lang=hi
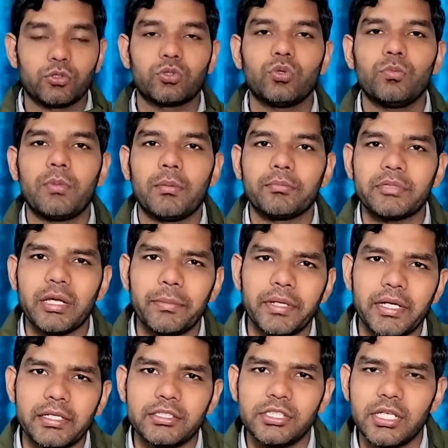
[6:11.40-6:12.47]
तो ममता
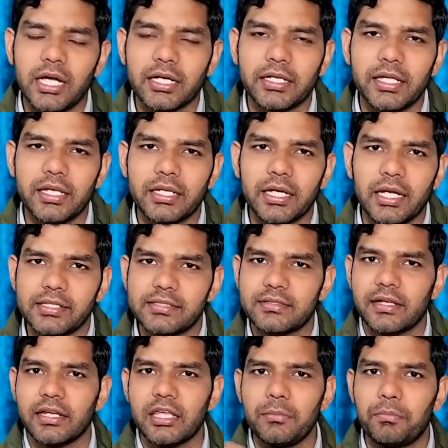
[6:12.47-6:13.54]
बनर्जी आखिरकार इस
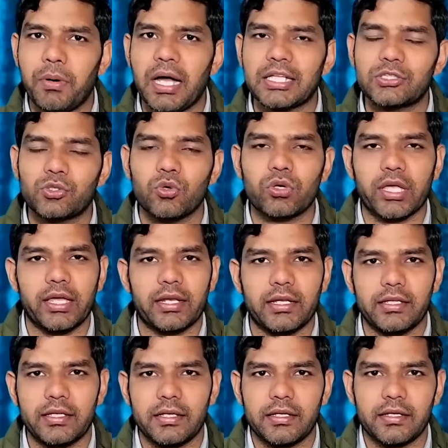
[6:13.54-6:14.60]
तरह की बात क्यों कह
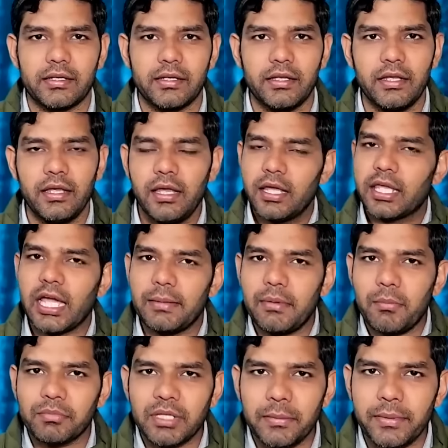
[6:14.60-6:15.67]
रही है क्या
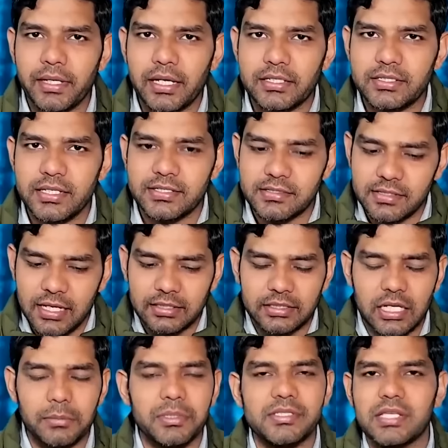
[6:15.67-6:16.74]
ममता बनर्जी इस
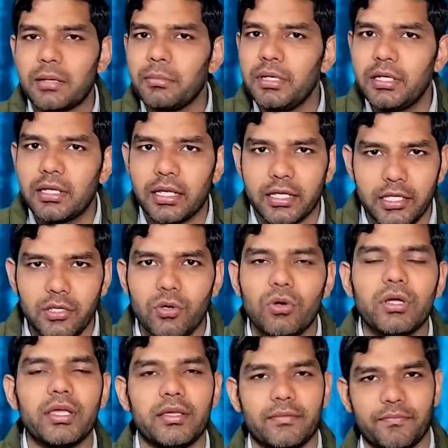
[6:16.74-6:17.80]
यात्रा में शामिल नहीं
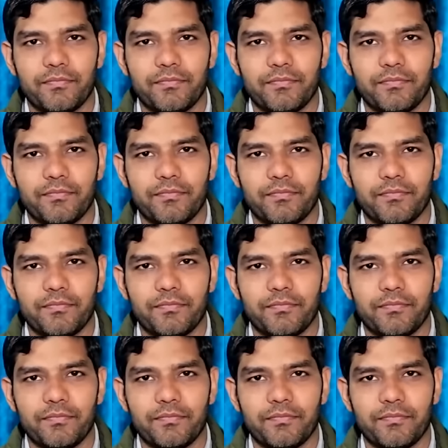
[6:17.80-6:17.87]
होंगी